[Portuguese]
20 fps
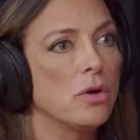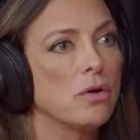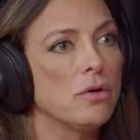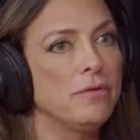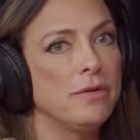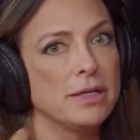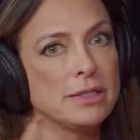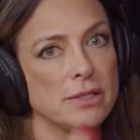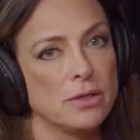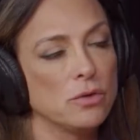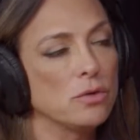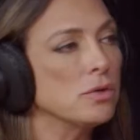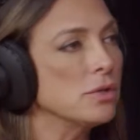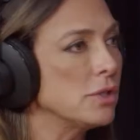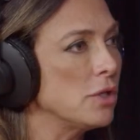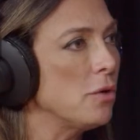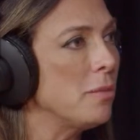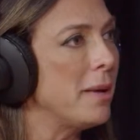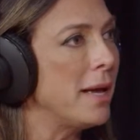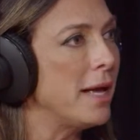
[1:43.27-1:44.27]
Conversando com
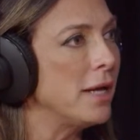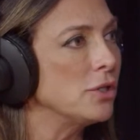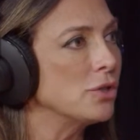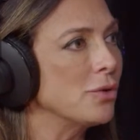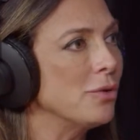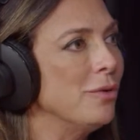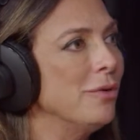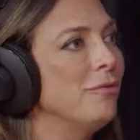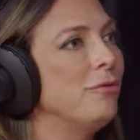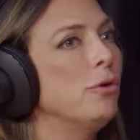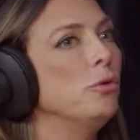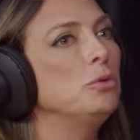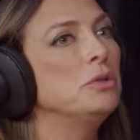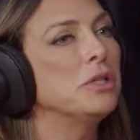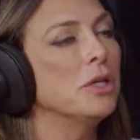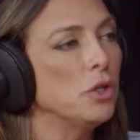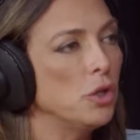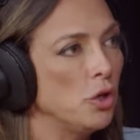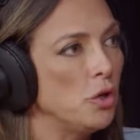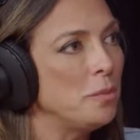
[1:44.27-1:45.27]
seu médico,
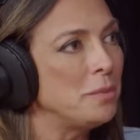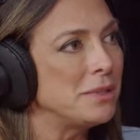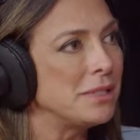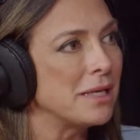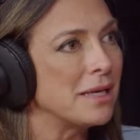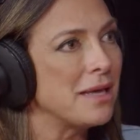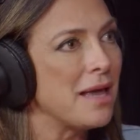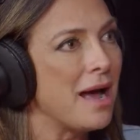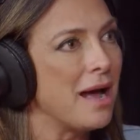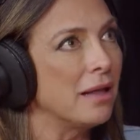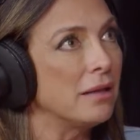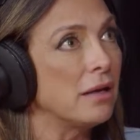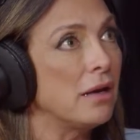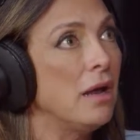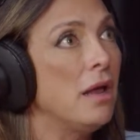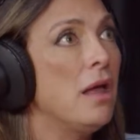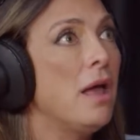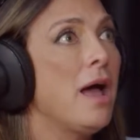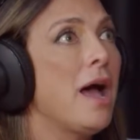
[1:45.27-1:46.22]
voltando no psiquiatra.